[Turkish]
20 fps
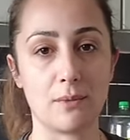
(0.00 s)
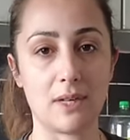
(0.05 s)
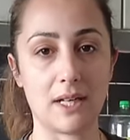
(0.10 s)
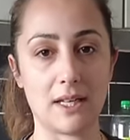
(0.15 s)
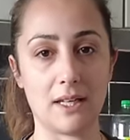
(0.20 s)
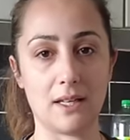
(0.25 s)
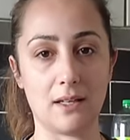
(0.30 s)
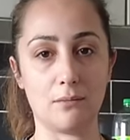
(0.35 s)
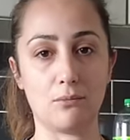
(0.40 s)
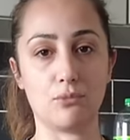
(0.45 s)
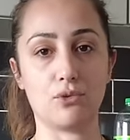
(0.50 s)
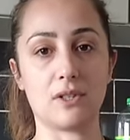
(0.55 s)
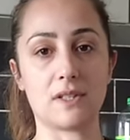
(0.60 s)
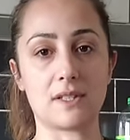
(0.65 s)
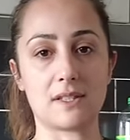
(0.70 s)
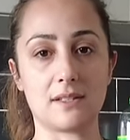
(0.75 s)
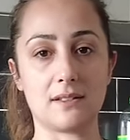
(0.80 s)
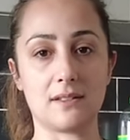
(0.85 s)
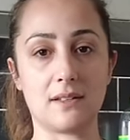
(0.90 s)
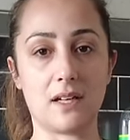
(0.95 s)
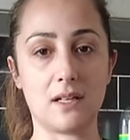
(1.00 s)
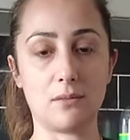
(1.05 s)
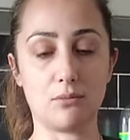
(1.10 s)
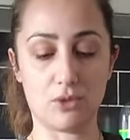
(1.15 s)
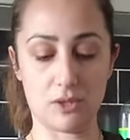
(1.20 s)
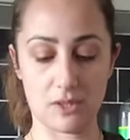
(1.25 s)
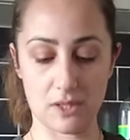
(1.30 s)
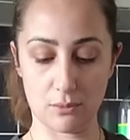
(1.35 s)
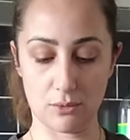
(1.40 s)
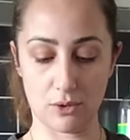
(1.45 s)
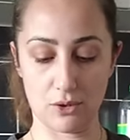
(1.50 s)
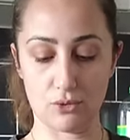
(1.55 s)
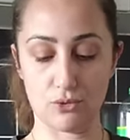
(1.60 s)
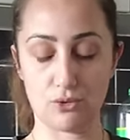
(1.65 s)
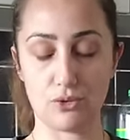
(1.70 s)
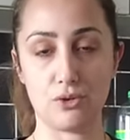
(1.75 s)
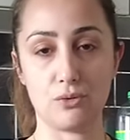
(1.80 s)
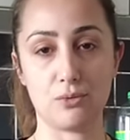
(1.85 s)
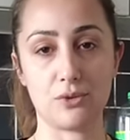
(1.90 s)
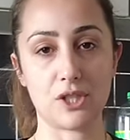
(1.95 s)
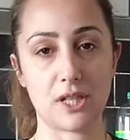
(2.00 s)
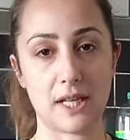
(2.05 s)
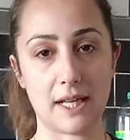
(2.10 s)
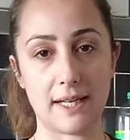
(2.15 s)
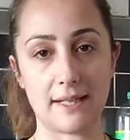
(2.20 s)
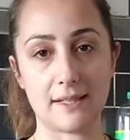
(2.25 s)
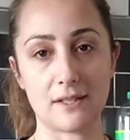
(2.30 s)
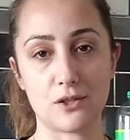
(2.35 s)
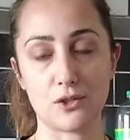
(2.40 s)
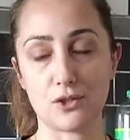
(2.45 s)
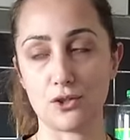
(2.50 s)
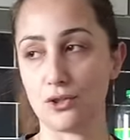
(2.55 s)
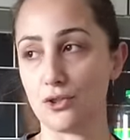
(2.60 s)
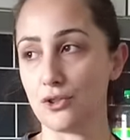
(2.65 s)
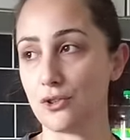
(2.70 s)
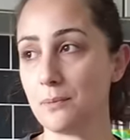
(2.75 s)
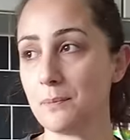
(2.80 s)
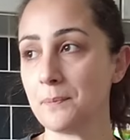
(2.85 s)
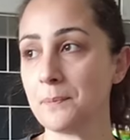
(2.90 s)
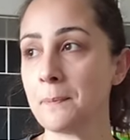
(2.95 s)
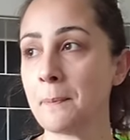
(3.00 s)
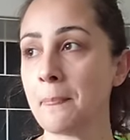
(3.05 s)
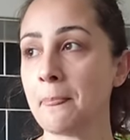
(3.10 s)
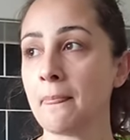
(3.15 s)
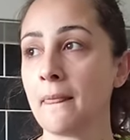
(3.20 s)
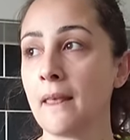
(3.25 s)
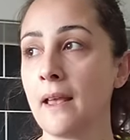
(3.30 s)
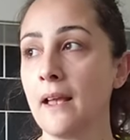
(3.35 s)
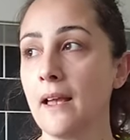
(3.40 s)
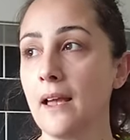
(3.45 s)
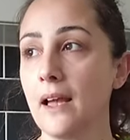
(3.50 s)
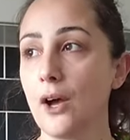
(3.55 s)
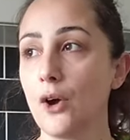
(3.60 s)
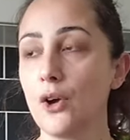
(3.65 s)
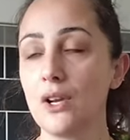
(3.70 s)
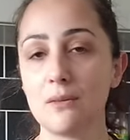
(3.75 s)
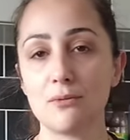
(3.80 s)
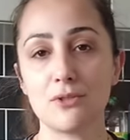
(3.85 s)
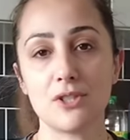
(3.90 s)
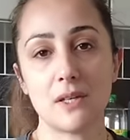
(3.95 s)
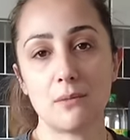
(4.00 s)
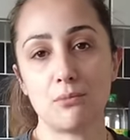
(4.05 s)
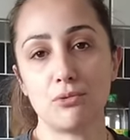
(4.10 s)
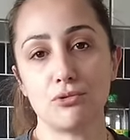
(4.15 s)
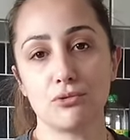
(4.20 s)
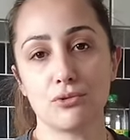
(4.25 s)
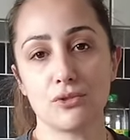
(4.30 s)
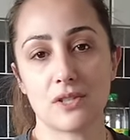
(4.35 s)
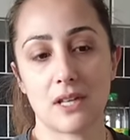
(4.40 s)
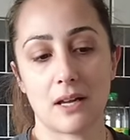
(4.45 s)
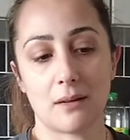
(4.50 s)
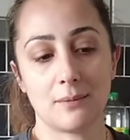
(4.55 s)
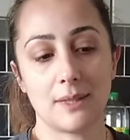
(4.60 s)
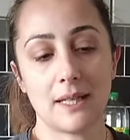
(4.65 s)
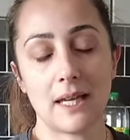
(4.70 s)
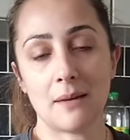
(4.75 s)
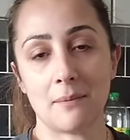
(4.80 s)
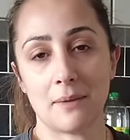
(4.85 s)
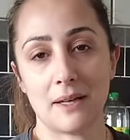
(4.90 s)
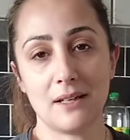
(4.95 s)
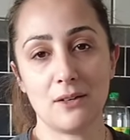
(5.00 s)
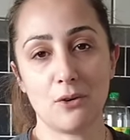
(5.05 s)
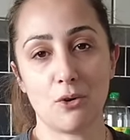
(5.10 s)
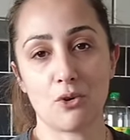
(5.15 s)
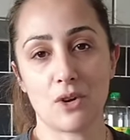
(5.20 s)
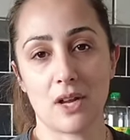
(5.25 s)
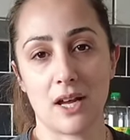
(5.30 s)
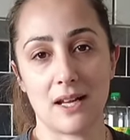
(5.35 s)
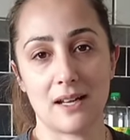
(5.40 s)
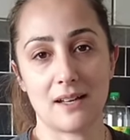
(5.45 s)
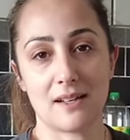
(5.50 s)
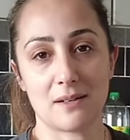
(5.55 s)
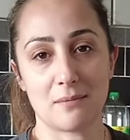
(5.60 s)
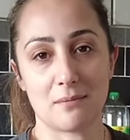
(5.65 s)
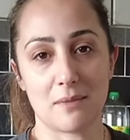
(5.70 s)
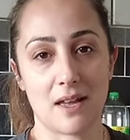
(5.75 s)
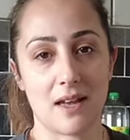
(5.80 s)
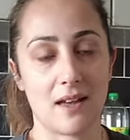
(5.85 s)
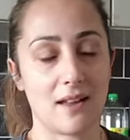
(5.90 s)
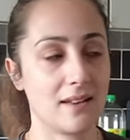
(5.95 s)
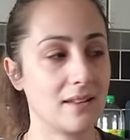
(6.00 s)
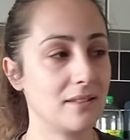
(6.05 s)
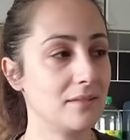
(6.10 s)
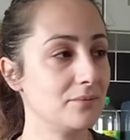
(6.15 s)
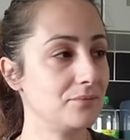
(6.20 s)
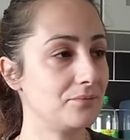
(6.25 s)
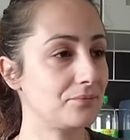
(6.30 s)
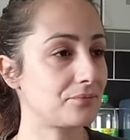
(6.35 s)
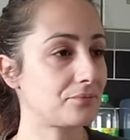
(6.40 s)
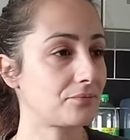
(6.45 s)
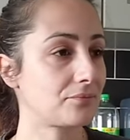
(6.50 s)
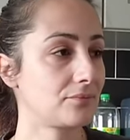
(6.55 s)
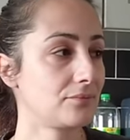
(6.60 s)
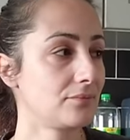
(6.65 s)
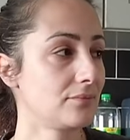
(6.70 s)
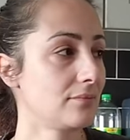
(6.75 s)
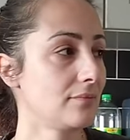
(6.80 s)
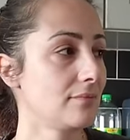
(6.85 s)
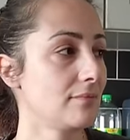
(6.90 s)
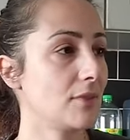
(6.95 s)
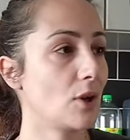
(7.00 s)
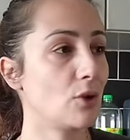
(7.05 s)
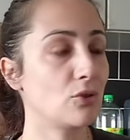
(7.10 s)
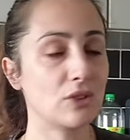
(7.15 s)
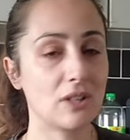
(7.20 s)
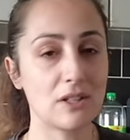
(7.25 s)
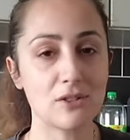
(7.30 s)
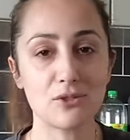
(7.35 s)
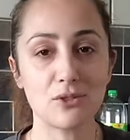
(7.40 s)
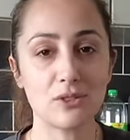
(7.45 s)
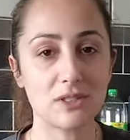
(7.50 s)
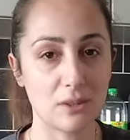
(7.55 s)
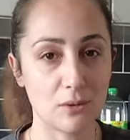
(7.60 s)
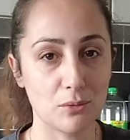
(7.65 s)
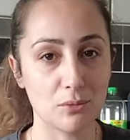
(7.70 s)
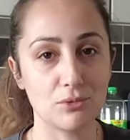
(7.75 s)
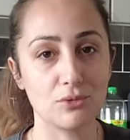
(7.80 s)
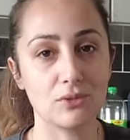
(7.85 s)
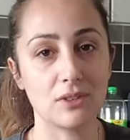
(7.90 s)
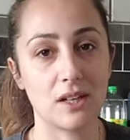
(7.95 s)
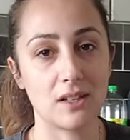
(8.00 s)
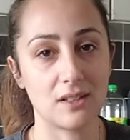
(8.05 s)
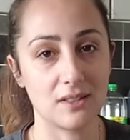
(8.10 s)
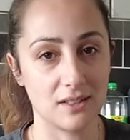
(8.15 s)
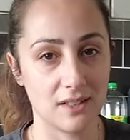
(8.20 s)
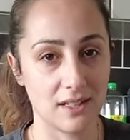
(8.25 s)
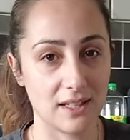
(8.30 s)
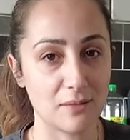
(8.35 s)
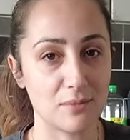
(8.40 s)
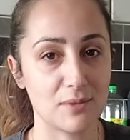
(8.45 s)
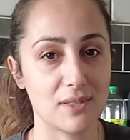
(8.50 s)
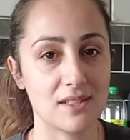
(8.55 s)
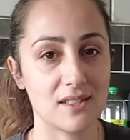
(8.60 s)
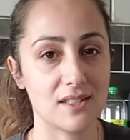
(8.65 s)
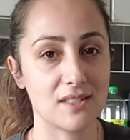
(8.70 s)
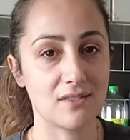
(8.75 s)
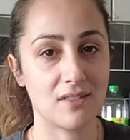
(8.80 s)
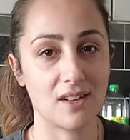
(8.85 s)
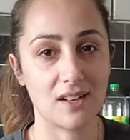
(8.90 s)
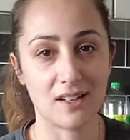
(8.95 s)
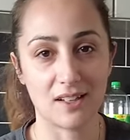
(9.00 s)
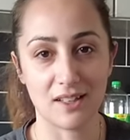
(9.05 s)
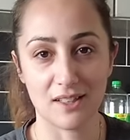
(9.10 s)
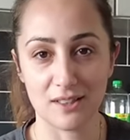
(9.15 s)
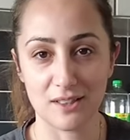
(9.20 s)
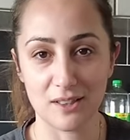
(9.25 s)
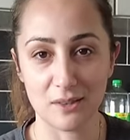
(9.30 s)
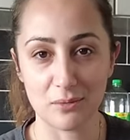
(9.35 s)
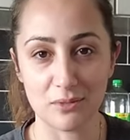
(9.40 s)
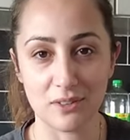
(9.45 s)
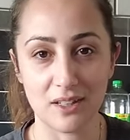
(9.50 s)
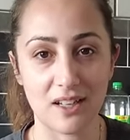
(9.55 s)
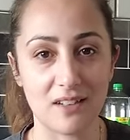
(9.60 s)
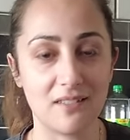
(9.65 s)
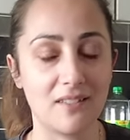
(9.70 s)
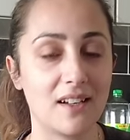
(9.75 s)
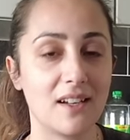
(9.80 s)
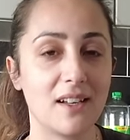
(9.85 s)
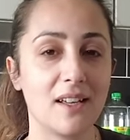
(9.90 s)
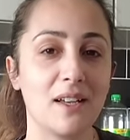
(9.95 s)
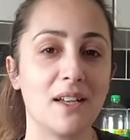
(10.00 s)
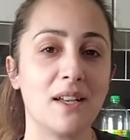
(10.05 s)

Hani burası dar, burası böyle türlü bir şeyler istiyorum. Öyle bir şey bulursam da hemen onaylarım yani. Ondan sonra tabii bunun da kına elbisesi var, ayakkabılar var.